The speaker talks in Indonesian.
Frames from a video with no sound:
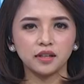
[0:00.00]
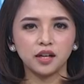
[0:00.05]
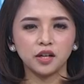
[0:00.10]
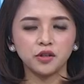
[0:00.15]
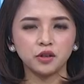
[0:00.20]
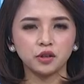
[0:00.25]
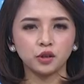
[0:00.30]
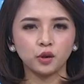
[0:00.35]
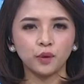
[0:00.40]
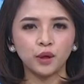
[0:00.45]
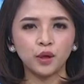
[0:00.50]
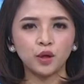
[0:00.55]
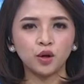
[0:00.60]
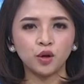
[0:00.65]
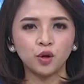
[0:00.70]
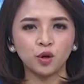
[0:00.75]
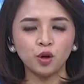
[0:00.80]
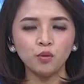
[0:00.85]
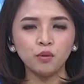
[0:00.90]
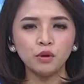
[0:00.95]
Presiden Joko
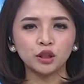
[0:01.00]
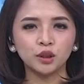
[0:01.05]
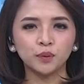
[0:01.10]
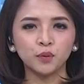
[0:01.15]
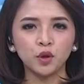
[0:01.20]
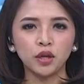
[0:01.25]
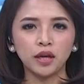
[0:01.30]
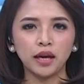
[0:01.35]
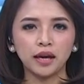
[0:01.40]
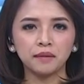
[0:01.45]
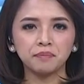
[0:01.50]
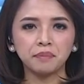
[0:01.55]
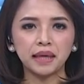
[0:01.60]
Widodo bertemu dengan